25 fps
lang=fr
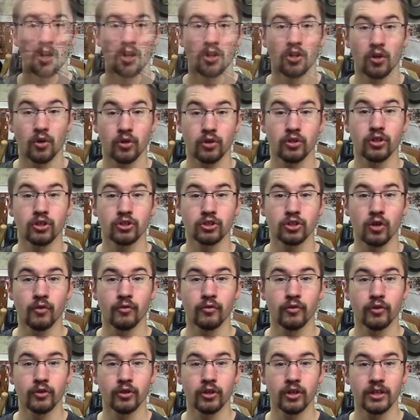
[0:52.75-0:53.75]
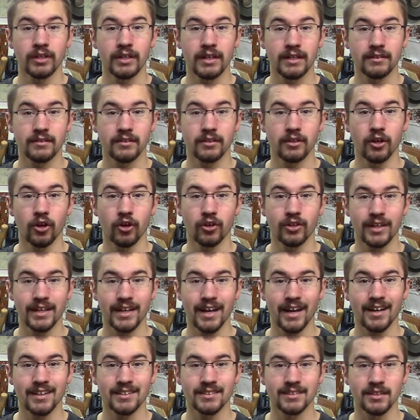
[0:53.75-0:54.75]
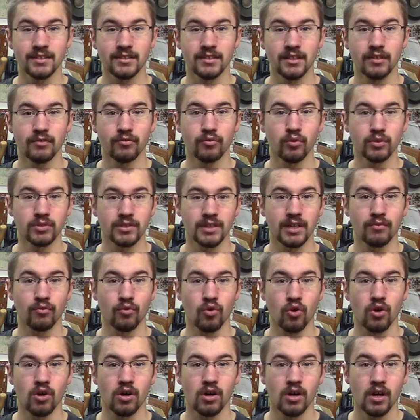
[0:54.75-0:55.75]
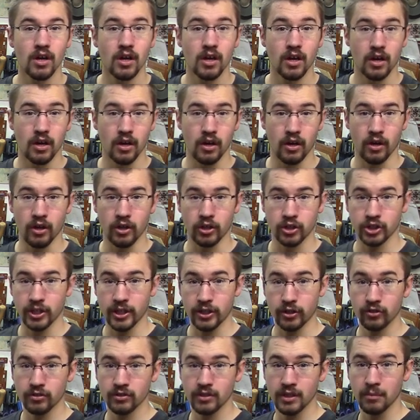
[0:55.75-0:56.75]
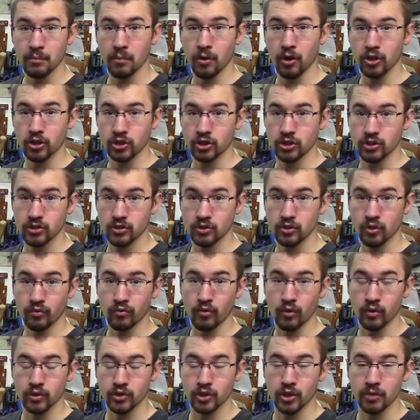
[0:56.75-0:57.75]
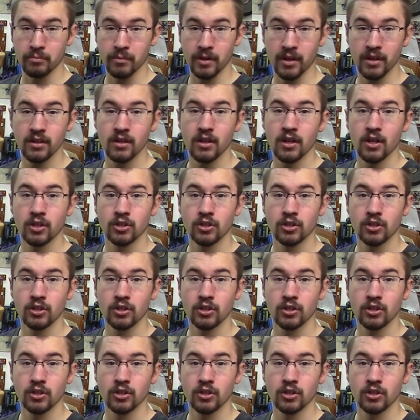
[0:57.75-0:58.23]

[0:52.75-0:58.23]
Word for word: Donc lorsqu'on veut connecter un écran LCD, il faut savoir chacune des broches, son fonctionnement.